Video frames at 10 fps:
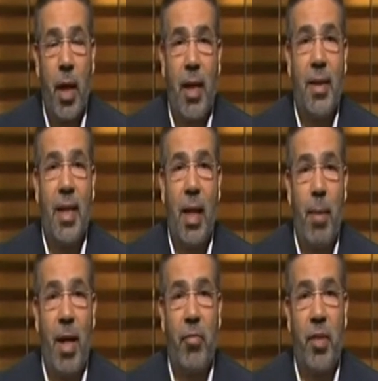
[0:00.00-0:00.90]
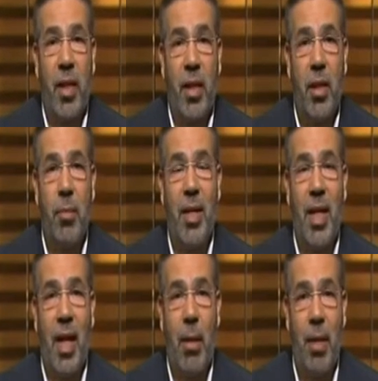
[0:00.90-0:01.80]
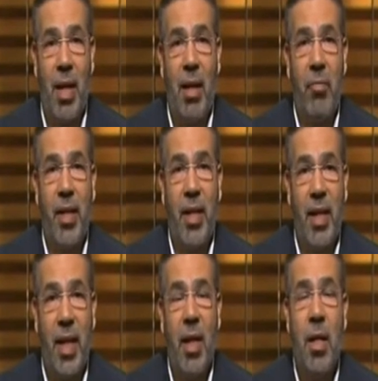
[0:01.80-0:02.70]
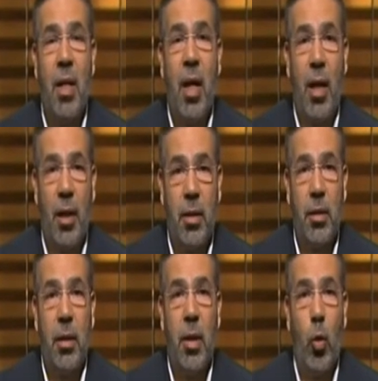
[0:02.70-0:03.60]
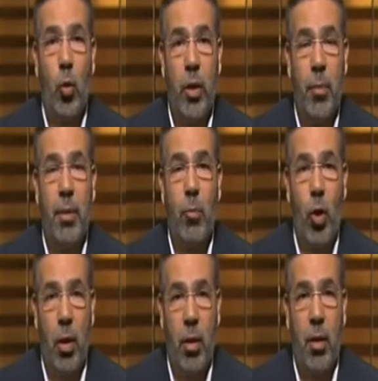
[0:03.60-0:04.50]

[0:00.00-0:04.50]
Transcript: التي لمعت في كثير من الأعمال الفنية التي قدمت مؤخرا